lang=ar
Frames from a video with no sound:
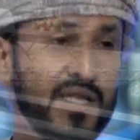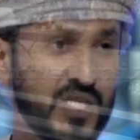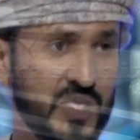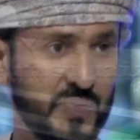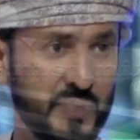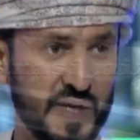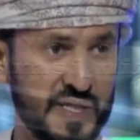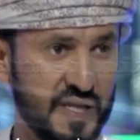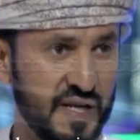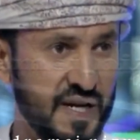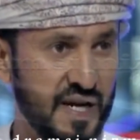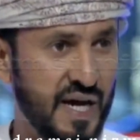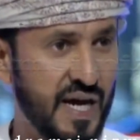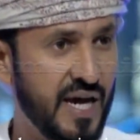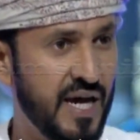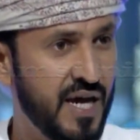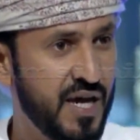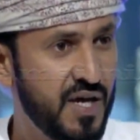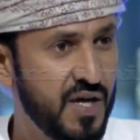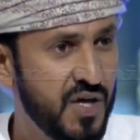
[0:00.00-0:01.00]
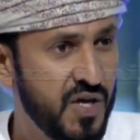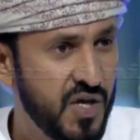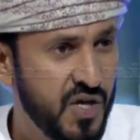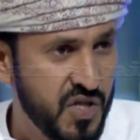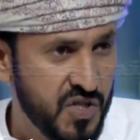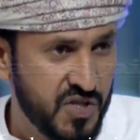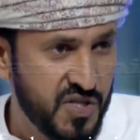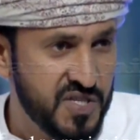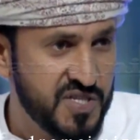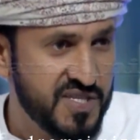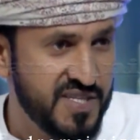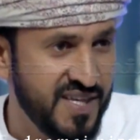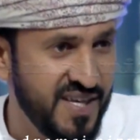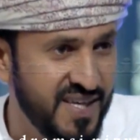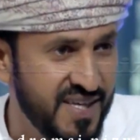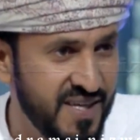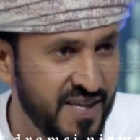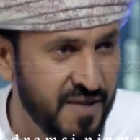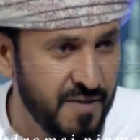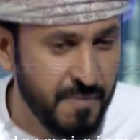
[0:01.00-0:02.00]
بطنها تستحي
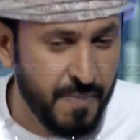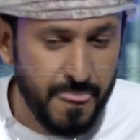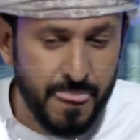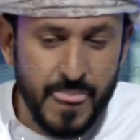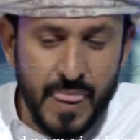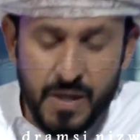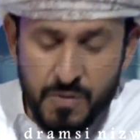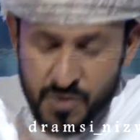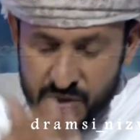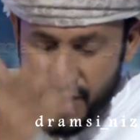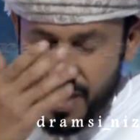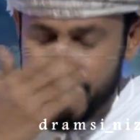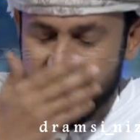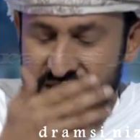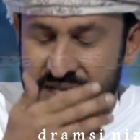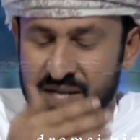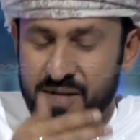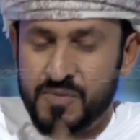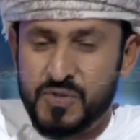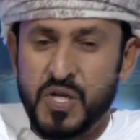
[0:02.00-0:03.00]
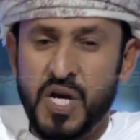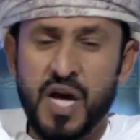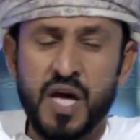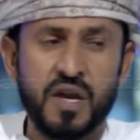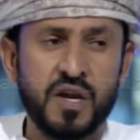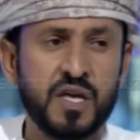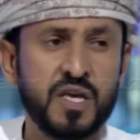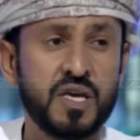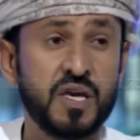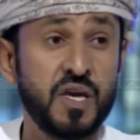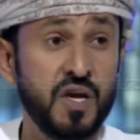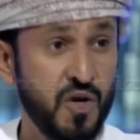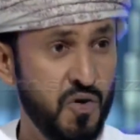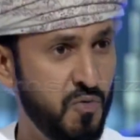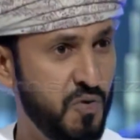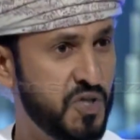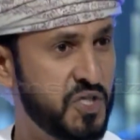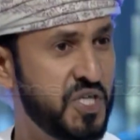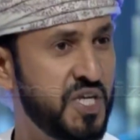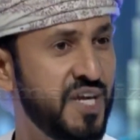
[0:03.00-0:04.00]
وتغطيه بشعرك
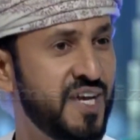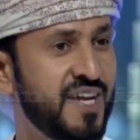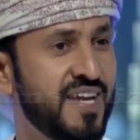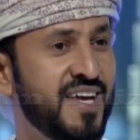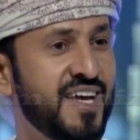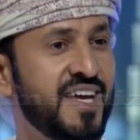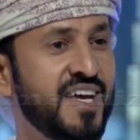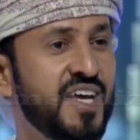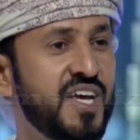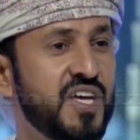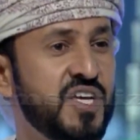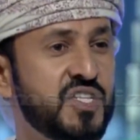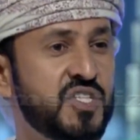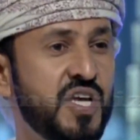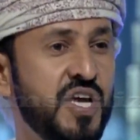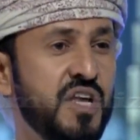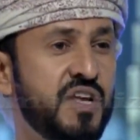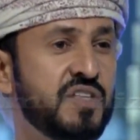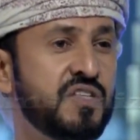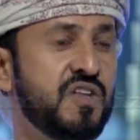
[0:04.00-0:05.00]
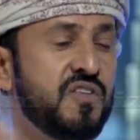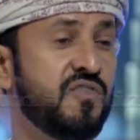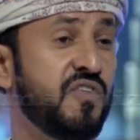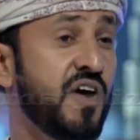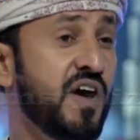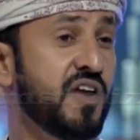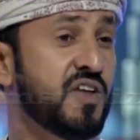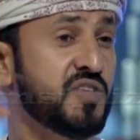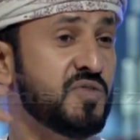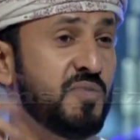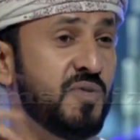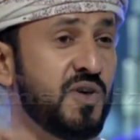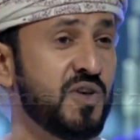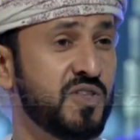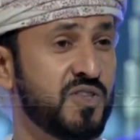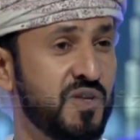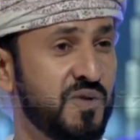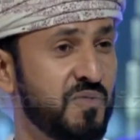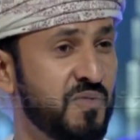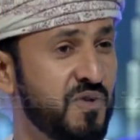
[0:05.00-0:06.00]
وشيله شيلة الفارس
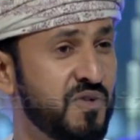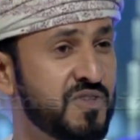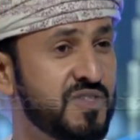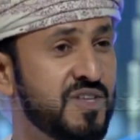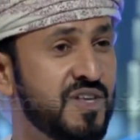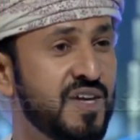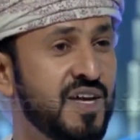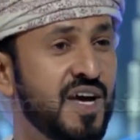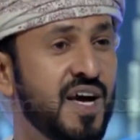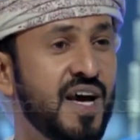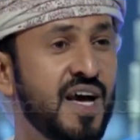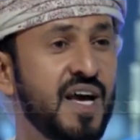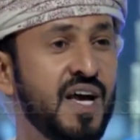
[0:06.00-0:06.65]
مهرته من رسنها